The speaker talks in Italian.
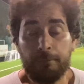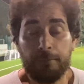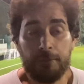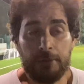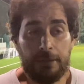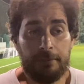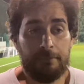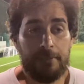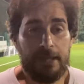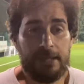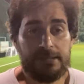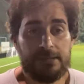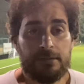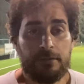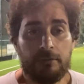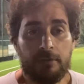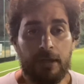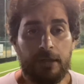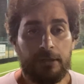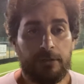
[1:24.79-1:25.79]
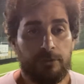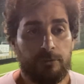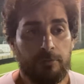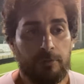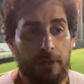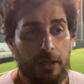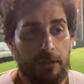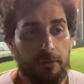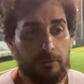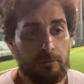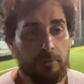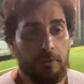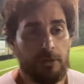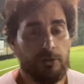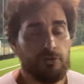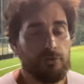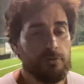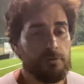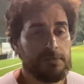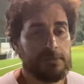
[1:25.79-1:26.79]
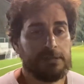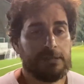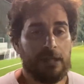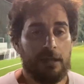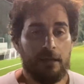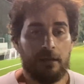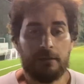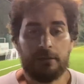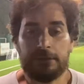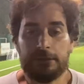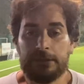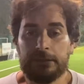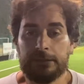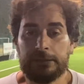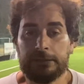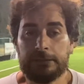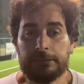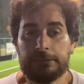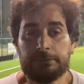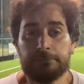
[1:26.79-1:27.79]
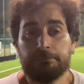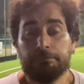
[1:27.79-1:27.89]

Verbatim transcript: potrebbe essere una lettura la tua giusta, eh,